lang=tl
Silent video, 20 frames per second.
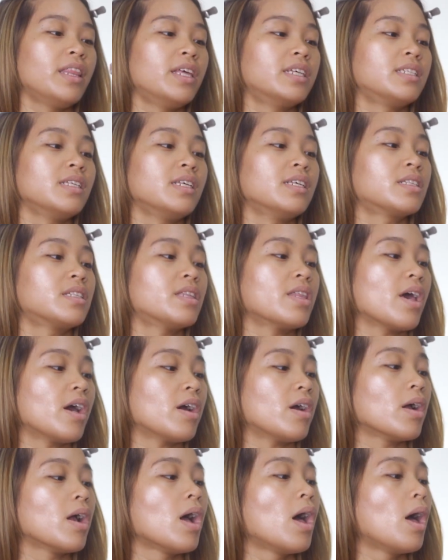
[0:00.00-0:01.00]
This is
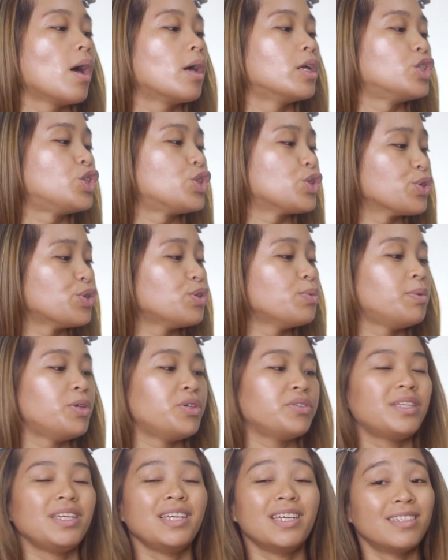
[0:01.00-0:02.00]
their True
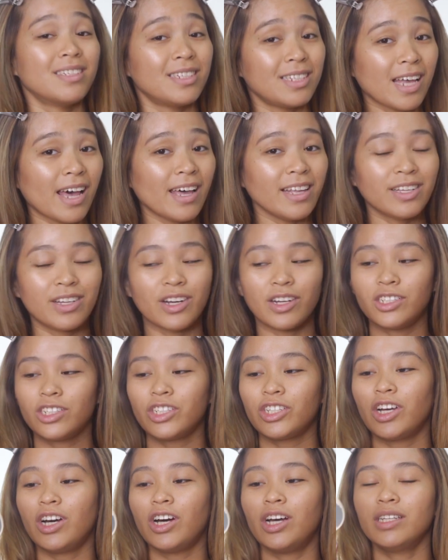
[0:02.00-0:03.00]
Beauty Inside
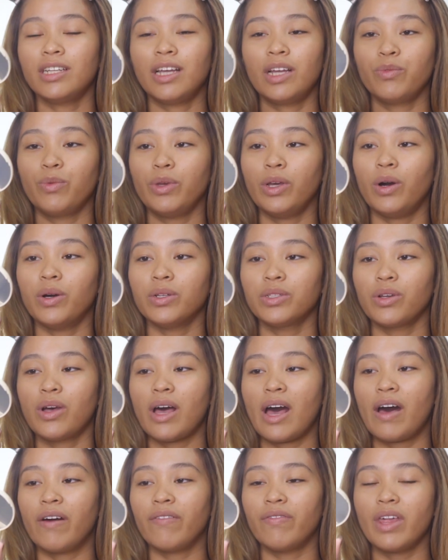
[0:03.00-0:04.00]
Cushion. And we also
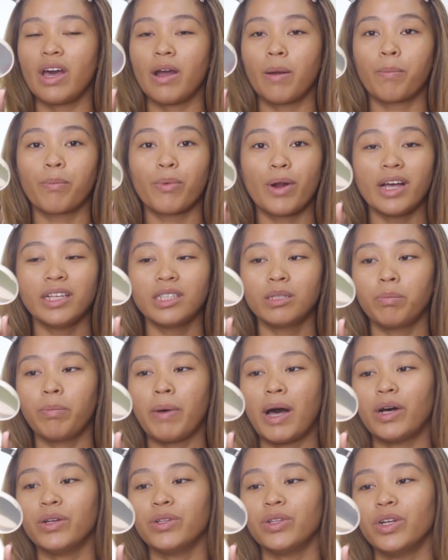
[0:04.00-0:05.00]
have their pressed
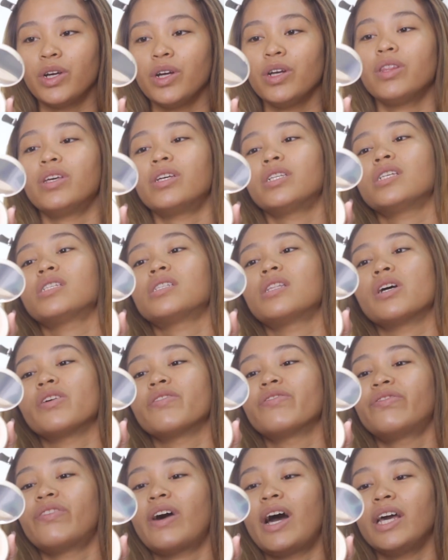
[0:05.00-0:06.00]
powder. This is
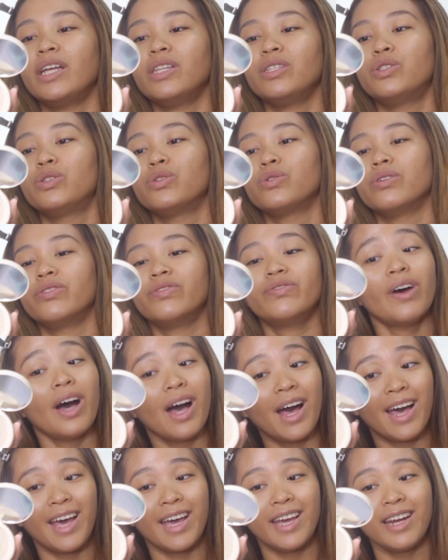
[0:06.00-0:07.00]
their Fine to
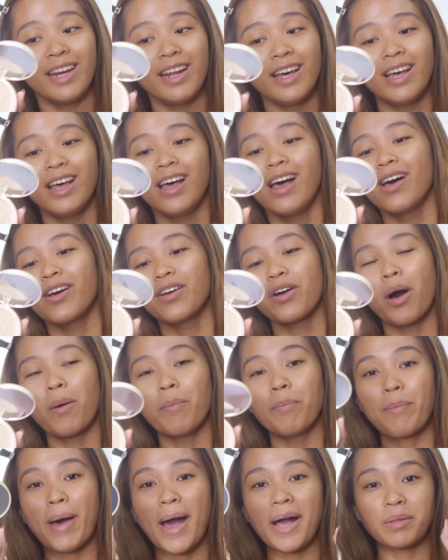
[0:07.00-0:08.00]
Refine
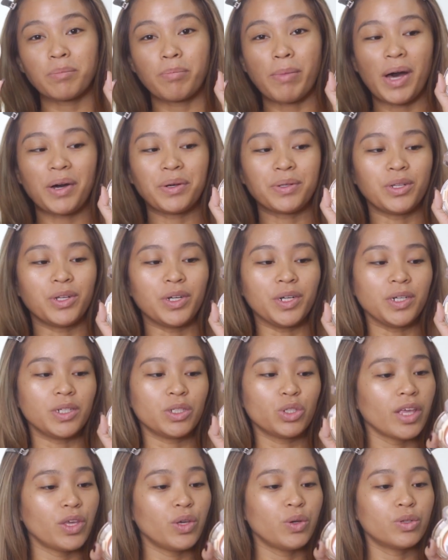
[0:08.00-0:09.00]
compact powder.
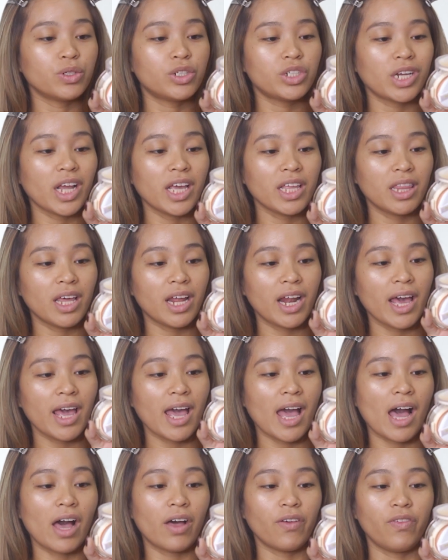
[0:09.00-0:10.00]
Yung shade that I
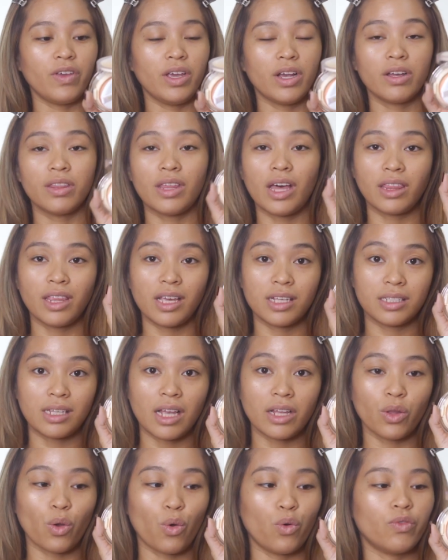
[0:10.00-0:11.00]
have here that they
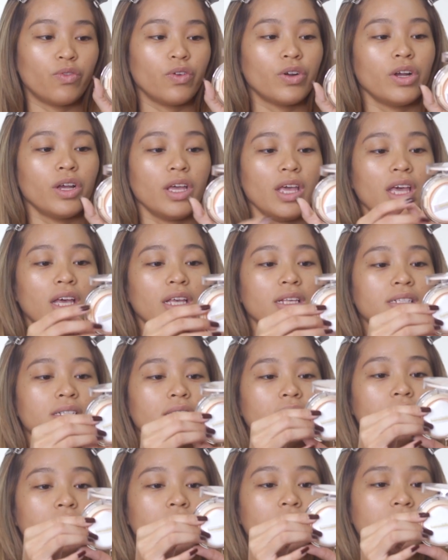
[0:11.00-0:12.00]
sent over
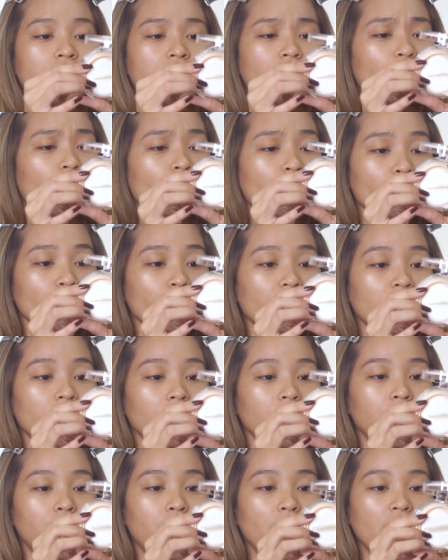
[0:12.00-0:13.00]
is
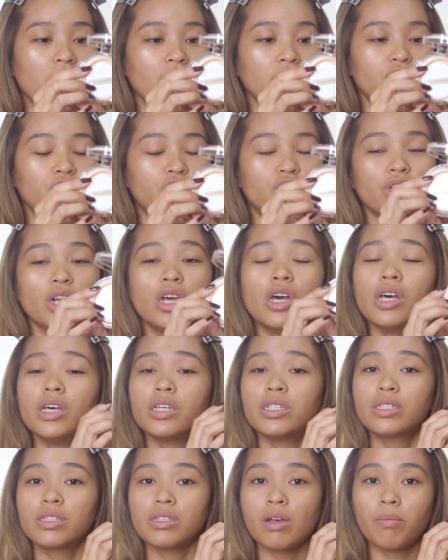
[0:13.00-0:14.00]
03 Beige
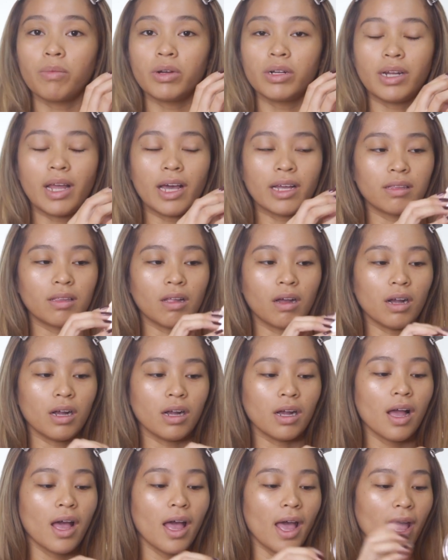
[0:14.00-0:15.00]
Summer
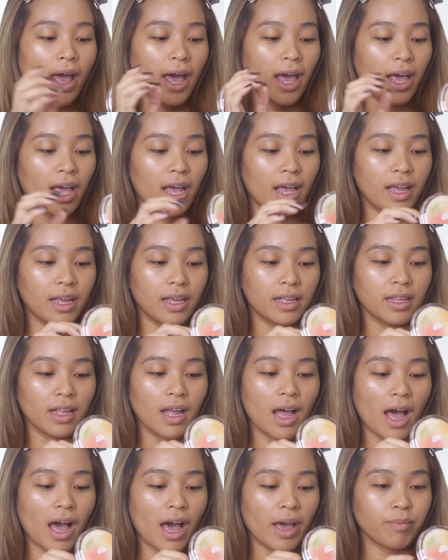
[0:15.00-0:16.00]
Nectar.
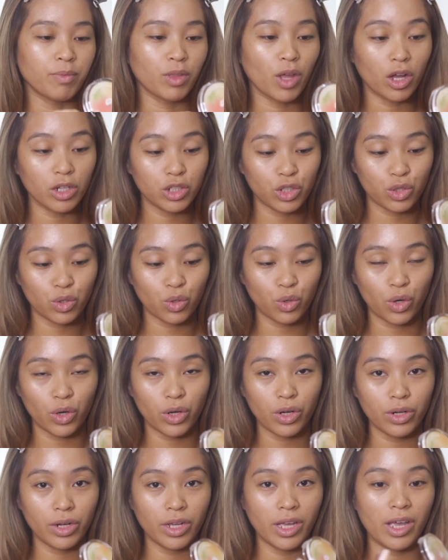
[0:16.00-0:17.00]
And I'm not
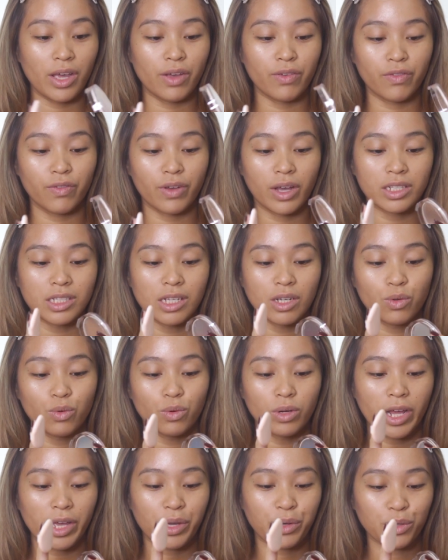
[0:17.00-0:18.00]
sure if kasing
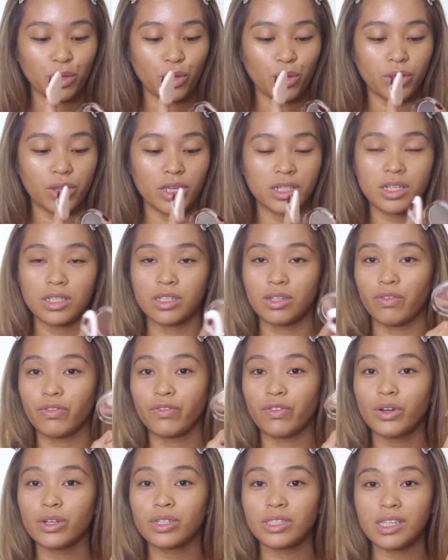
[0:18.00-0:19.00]
kulay ko to. This is the
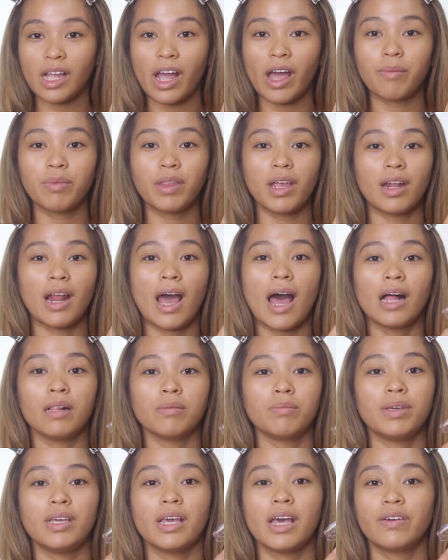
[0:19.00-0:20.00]
first time that
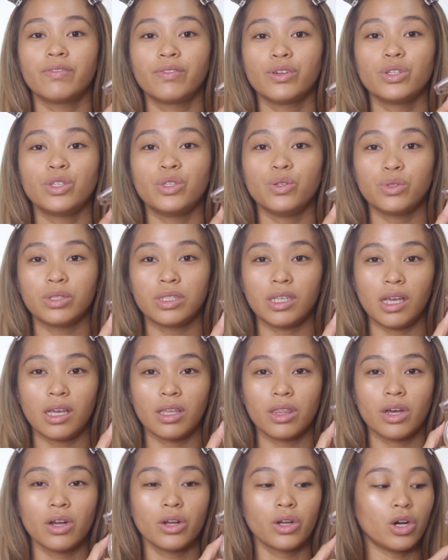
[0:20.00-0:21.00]
I'll be ever
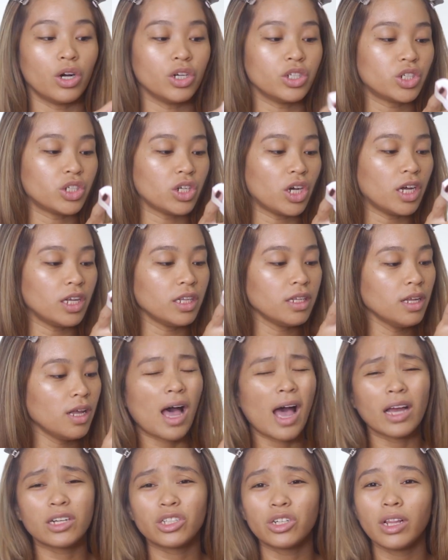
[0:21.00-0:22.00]
using their cushion.
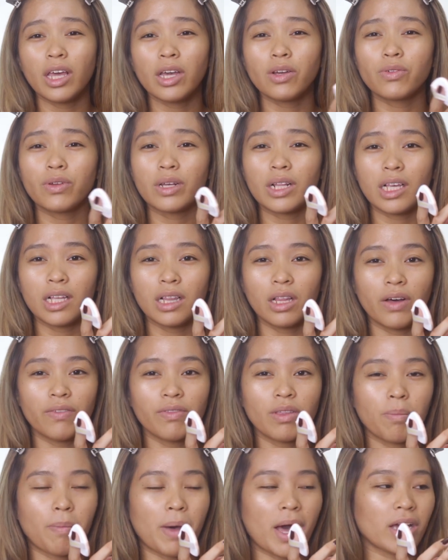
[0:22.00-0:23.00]
Actually, I really
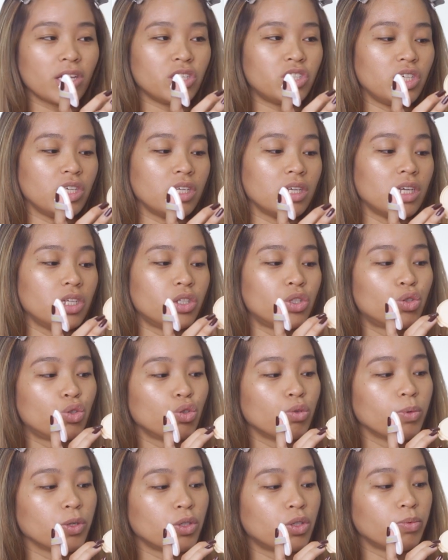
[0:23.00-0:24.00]
love the packaging. It's
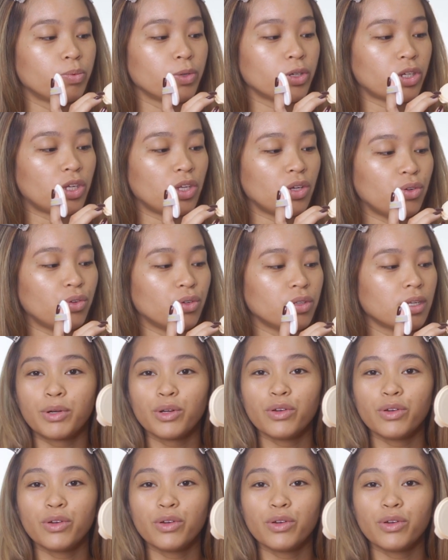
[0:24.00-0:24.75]
super duper cute.